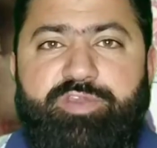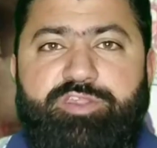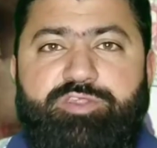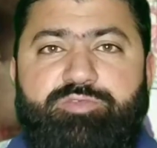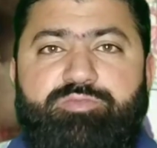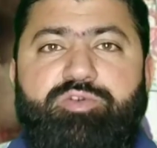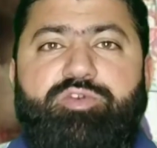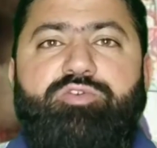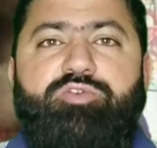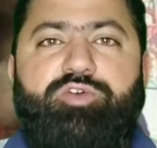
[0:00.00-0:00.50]

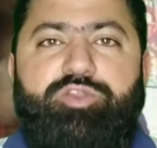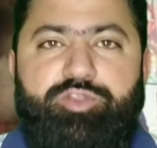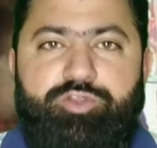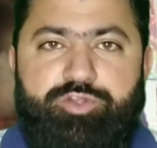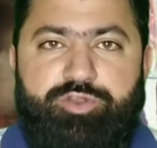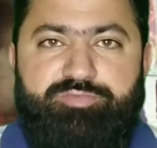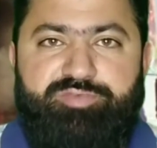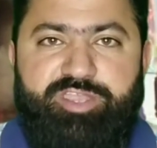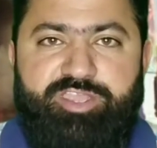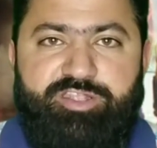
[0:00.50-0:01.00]
फेसबुक और
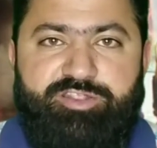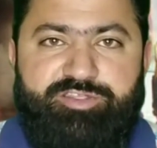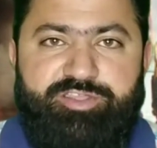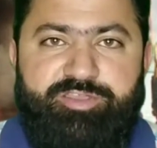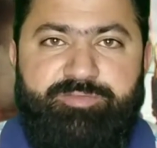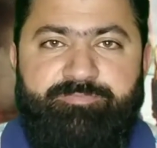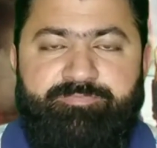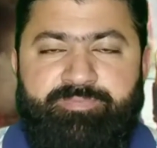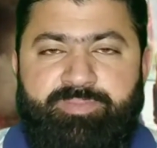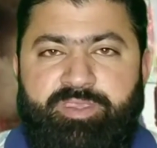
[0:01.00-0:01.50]
यूट्यूब चैनल से
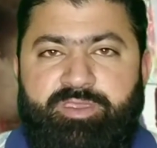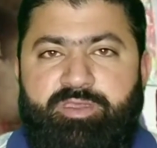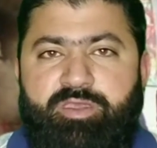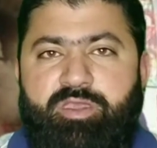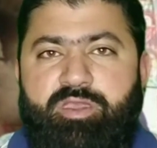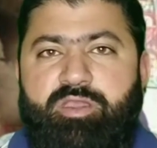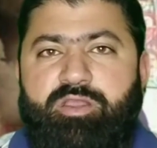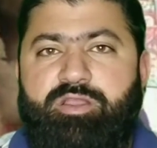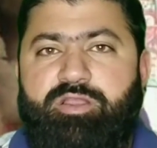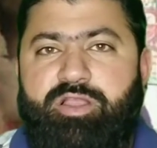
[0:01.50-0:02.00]

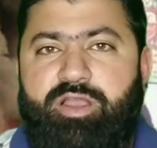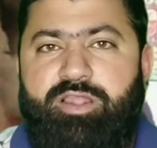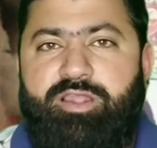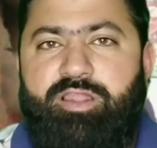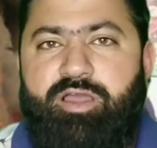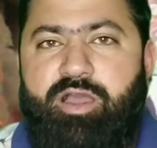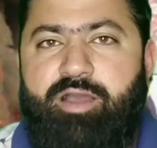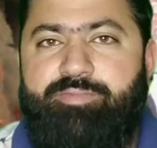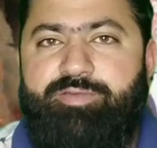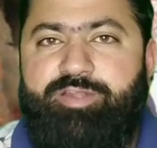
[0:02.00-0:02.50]
कल
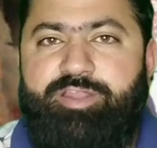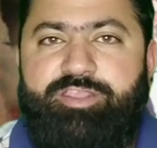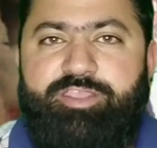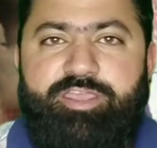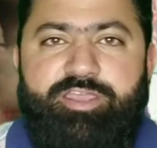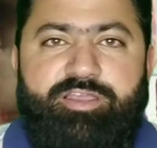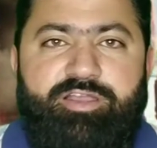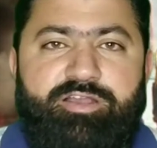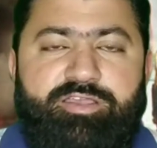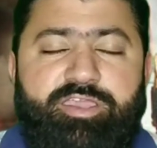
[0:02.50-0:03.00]
आपने
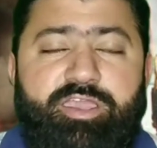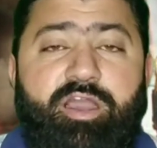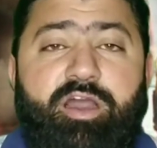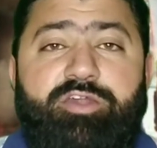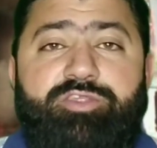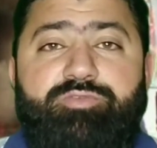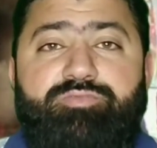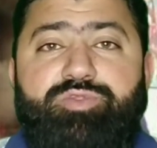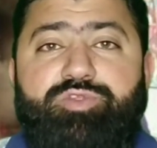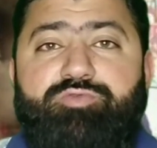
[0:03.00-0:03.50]
देखा कि
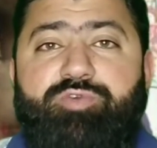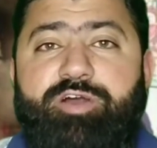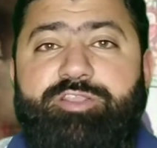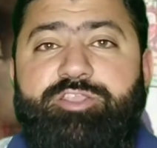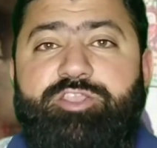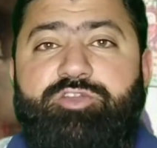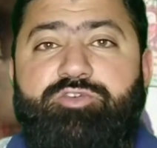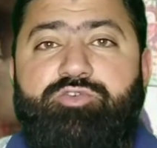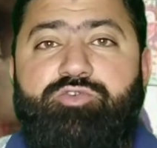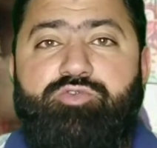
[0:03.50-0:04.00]
आज़म
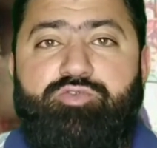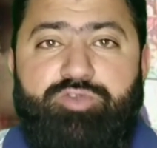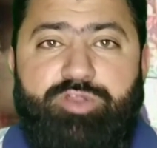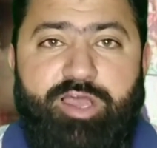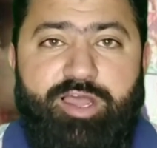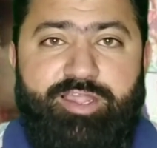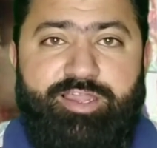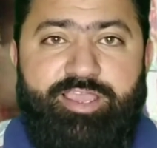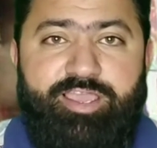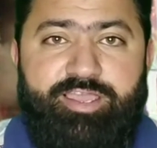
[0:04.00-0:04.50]
स्वाति को
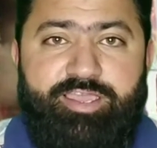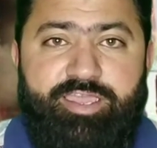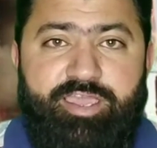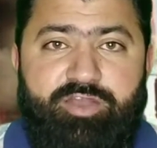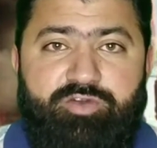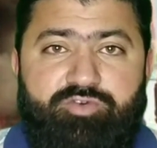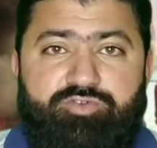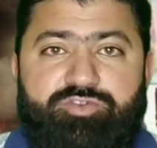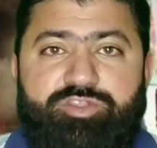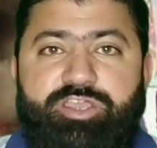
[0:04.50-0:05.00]
उठा लिया
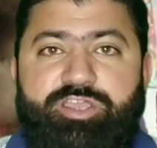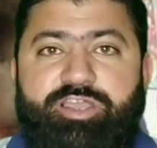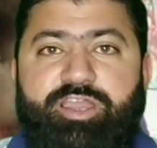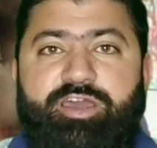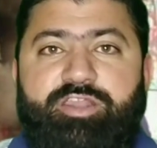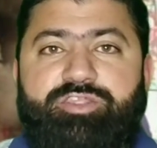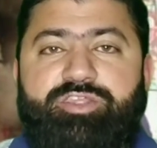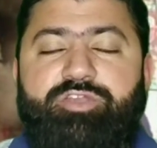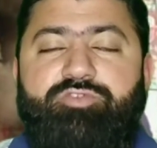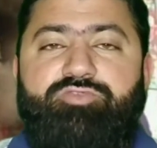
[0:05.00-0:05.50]
गया उनके
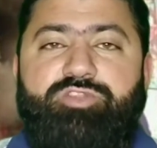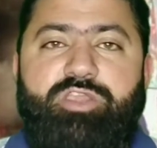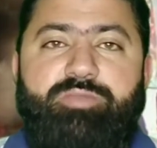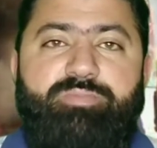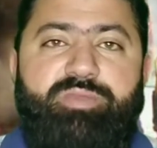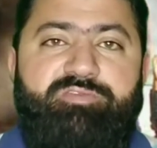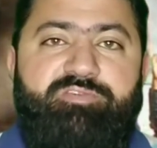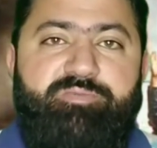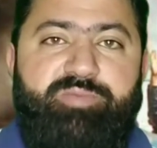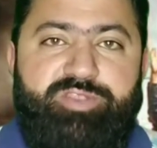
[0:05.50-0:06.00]
घर से उनके
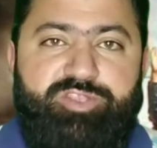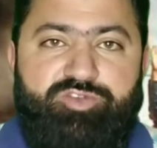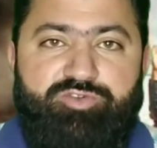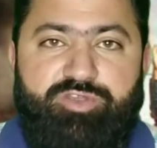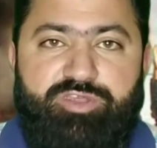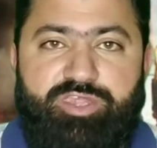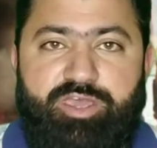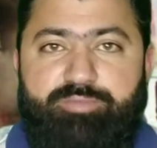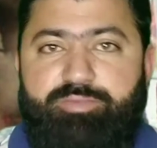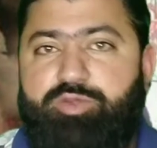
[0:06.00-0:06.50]
बीवी बच्चों
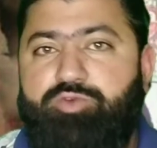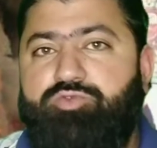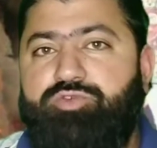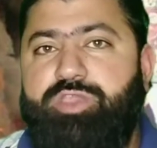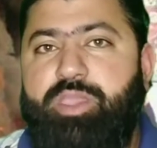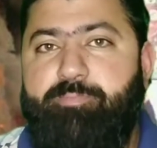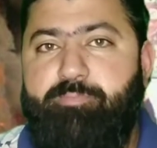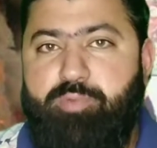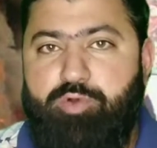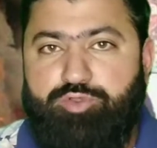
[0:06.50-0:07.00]
के सामने
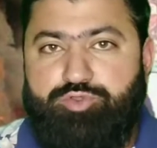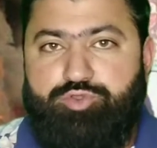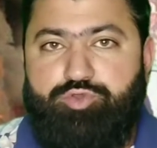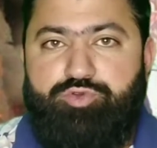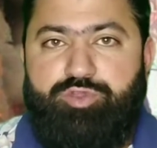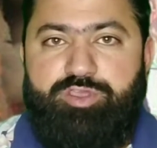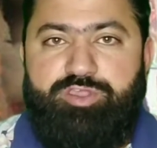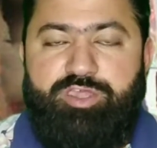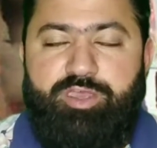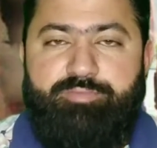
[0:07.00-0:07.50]
उनके पोतों
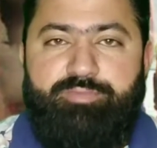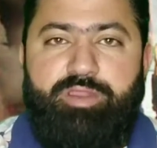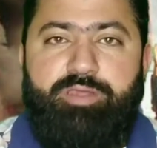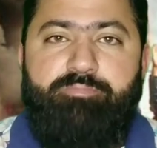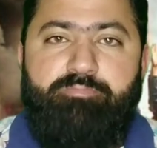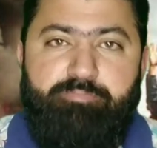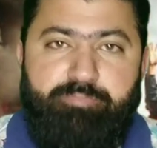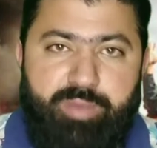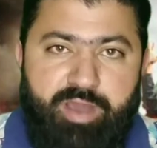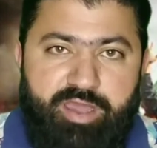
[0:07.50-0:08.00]
के सामने
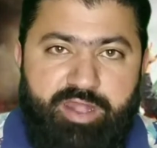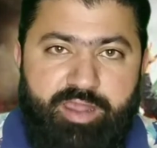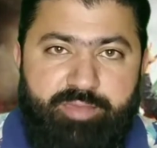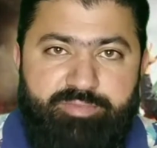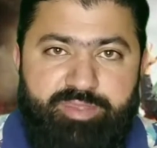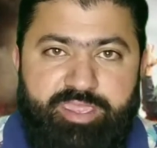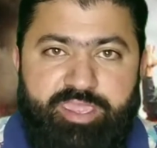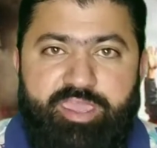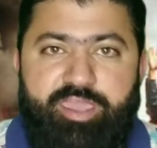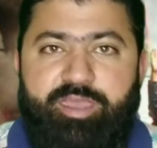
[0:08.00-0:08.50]
मारा
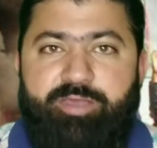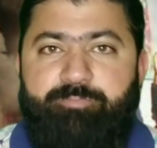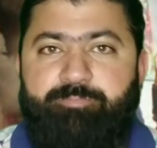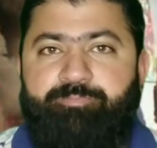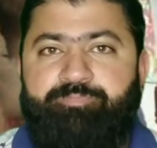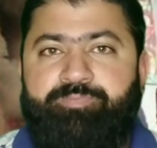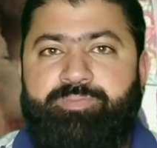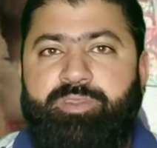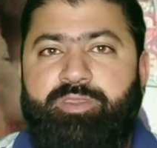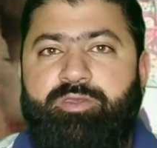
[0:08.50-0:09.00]
भी गया
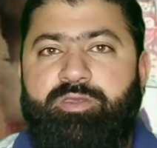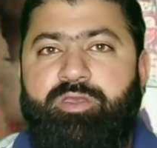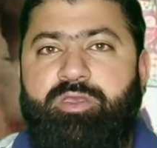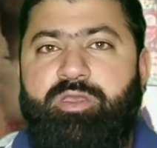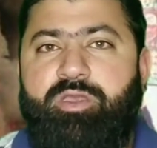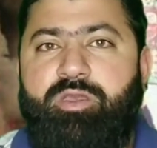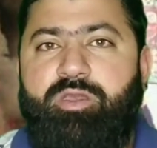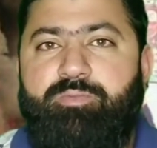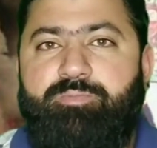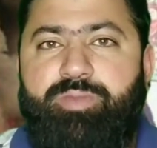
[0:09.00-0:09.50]

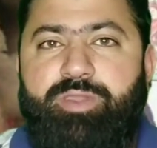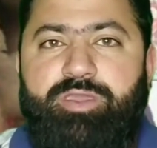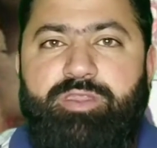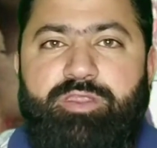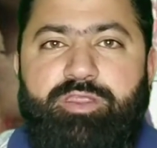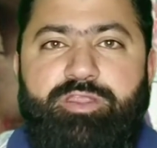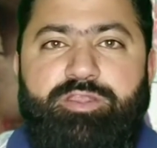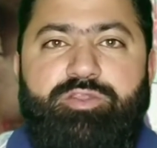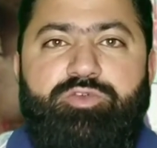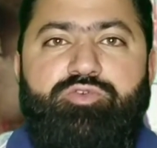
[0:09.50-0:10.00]
फिर
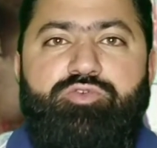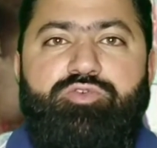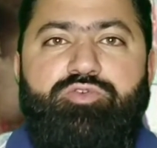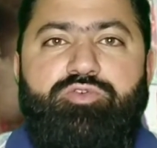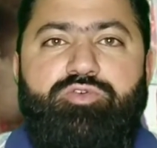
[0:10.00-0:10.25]
इनको